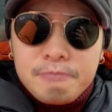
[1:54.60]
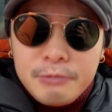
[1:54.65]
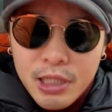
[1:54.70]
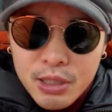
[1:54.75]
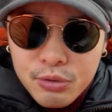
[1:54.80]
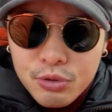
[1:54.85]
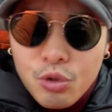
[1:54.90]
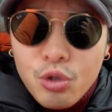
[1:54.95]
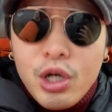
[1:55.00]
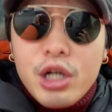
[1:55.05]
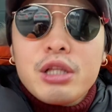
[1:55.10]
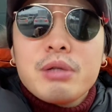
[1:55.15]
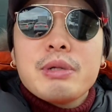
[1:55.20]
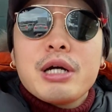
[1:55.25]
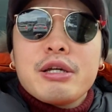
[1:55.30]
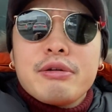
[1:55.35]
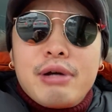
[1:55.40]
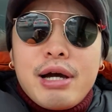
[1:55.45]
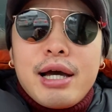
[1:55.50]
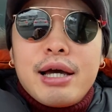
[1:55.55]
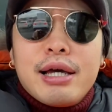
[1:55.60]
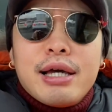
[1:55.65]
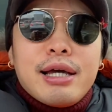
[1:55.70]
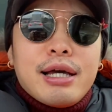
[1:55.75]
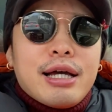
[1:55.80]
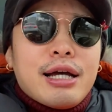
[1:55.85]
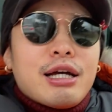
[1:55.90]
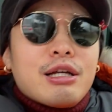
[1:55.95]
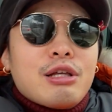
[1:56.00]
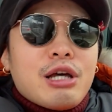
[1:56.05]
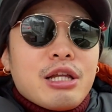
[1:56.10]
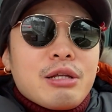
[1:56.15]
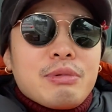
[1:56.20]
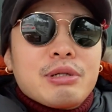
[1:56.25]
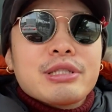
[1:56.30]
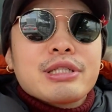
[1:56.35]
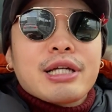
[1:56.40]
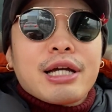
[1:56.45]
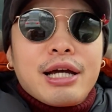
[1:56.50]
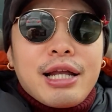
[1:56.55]
福岡の場合は、あの、あり
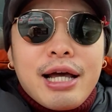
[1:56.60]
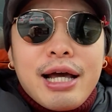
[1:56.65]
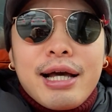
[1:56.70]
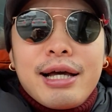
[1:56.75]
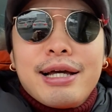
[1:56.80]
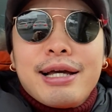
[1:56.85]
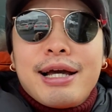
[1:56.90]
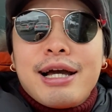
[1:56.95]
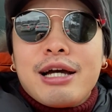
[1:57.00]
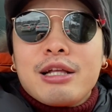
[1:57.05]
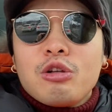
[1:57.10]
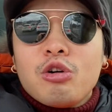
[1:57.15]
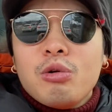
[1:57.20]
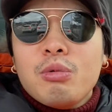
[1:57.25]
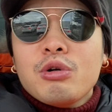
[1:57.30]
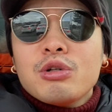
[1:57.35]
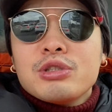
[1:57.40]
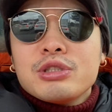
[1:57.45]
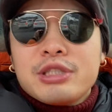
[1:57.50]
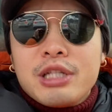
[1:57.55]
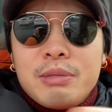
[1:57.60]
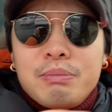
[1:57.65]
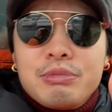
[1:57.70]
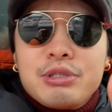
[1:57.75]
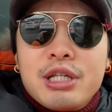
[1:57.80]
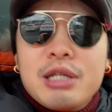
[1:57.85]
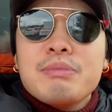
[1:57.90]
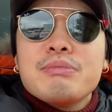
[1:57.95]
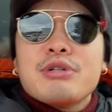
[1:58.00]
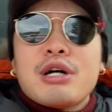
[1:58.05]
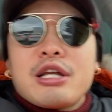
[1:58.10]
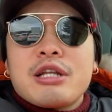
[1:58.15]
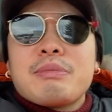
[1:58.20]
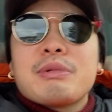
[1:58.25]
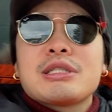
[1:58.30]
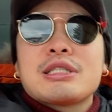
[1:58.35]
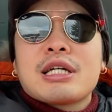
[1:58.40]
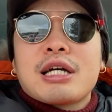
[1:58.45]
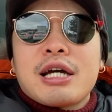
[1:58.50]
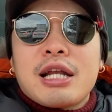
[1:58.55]
ましたから、あの、ほぼ全部全部あり
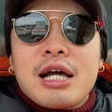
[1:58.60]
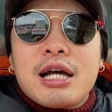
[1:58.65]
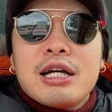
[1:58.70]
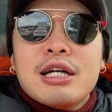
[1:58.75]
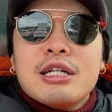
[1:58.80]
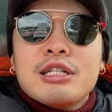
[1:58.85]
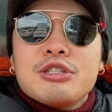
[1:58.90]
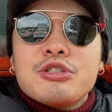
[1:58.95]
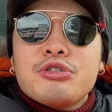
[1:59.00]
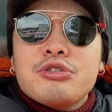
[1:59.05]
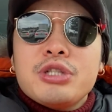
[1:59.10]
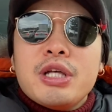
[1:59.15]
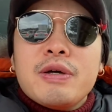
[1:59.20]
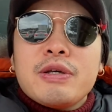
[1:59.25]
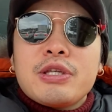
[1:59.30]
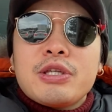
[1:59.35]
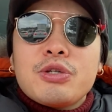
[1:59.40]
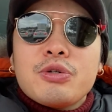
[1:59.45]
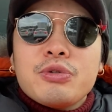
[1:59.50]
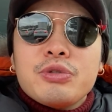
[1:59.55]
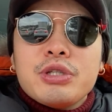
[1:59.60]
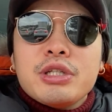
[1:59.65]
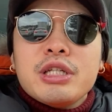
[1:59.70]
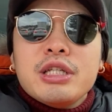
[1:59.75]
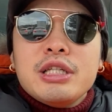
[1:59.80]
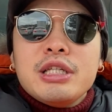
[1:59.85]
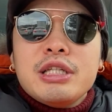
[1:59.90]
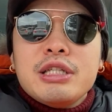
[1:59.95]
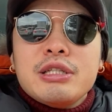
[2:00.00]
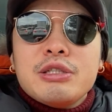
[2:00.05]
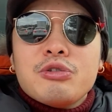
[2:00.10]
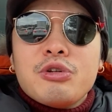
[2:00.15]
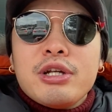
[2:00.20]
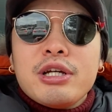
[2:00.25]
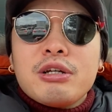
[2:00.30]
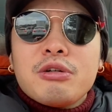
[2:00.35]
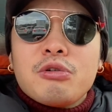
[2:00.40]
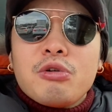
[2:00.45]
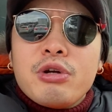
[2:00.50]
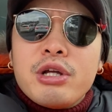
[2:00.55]
ましたから、中大は基本的に
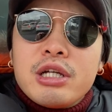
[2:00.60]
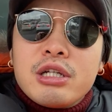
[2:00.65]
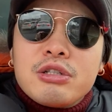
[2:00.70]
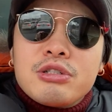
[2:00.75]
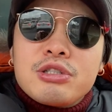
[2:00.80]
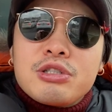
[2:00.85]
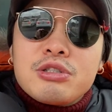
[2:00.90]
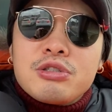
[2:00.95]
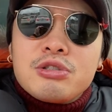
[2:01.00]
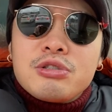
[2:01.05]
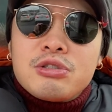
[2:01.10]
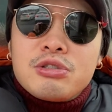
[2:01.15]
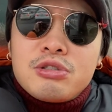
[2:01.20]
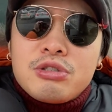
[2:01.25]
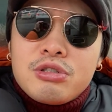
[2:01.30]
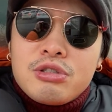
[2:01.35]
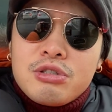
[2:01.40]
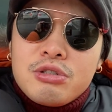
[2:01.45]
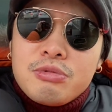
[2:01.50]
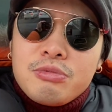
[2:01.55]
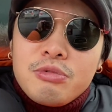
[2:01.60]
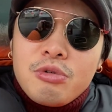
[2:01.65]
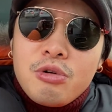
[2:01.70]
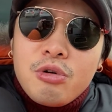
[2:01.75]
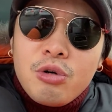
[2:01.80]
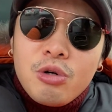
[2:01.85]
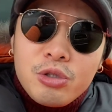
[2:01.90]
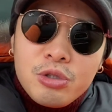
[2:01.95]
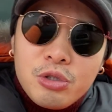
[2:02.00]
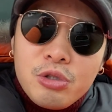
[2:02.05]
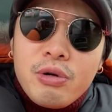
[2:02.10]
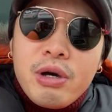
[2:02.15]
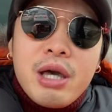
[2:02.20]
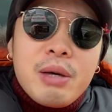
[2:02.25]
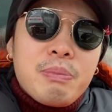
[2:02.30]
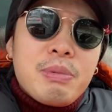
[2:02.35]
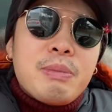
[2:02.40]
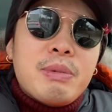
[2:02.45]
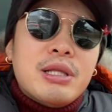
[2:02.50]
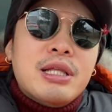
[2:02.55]
ロレロレックスほどは
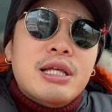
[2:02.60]
やっぱま